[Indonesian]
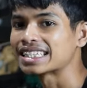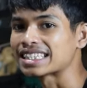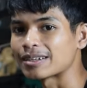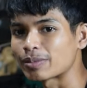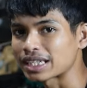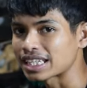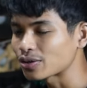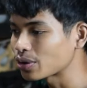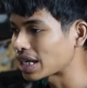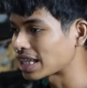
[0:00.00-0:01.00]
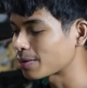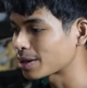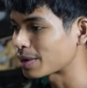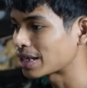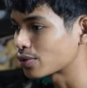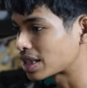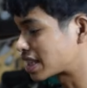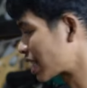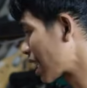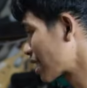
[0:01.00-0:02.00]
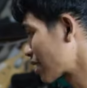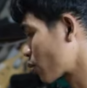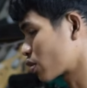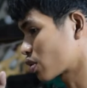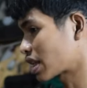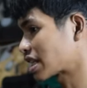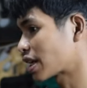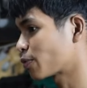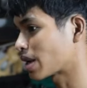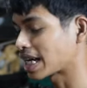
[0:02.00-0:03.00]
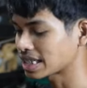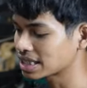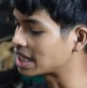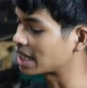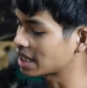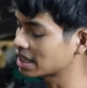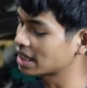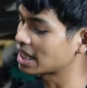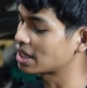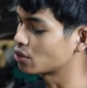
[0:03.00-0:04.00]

seperti itu ya teman-teman udah jelas untuk tes FPS dari ketiga